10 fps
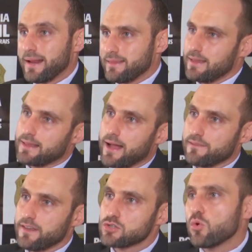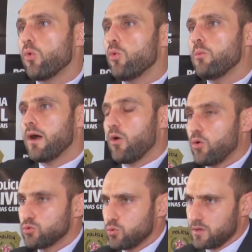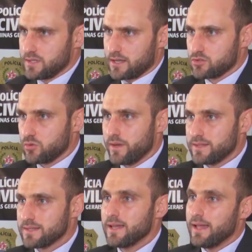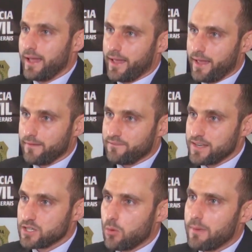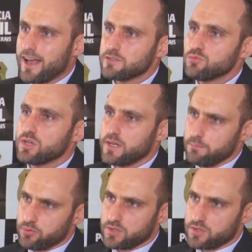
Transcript: para tentar, às vezes, com uma ou duas ações, é, fechar o máximo de crime